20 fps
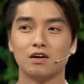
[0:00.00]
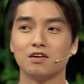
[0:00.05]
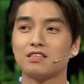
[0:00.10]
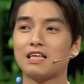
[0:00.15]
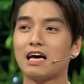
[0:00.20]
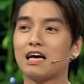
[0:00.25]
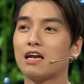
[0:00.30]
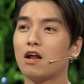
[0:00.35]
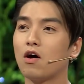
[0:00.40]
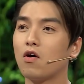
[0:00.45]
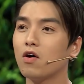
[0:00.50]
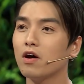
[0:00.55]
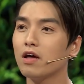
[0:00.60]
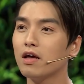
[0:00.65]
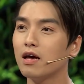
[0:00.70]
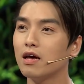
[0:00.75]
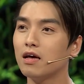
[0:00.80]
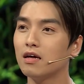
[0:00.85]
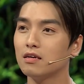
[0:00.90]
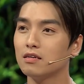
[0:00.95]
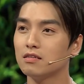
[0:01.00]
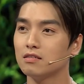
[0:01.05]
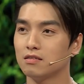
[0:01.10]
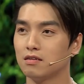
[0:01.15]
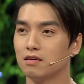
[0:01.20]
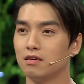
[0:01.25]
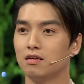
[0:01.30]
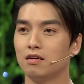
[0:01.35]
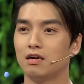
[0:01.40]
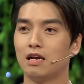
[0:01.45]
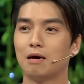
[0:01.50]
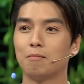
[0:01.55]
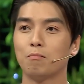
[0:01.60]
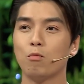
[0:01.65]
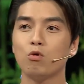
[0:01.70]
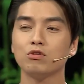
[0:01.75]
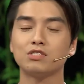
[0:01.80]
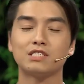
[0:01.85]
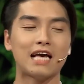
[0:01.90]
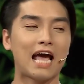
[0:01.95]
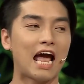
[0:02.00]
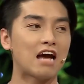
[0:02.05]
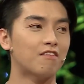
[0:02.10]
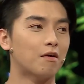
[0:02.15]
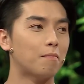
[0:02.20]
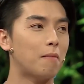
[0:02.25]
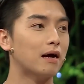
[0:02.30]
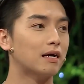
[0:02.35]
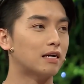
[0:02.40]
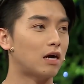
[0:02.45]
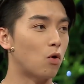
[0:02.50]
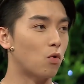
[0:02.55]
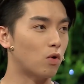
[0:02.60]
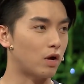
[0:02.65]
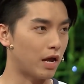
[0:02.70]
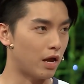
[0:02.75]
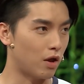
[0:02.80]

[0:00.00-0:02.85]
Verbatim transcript: người ta nói á là muốn sang phải bắt cầu